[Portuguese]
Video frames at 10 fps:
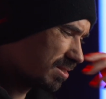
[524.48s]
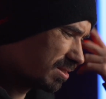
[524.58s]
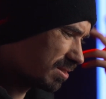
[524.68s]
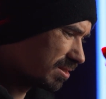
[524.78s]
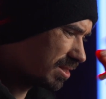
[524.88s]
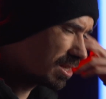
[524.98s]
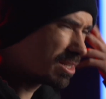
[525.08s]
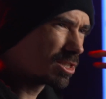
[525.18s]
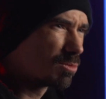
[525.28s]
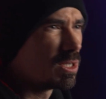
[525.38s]
de, de
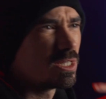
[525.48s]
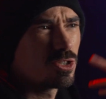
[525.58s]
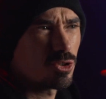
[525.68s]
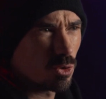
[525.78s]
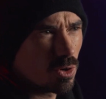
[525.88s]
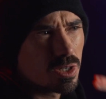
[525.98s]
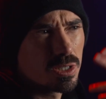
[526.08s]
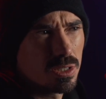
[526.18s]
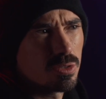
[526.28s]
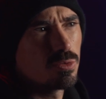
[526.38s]
ideias de bandas
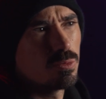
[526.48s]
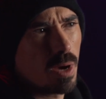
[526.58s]
sonoras e tudo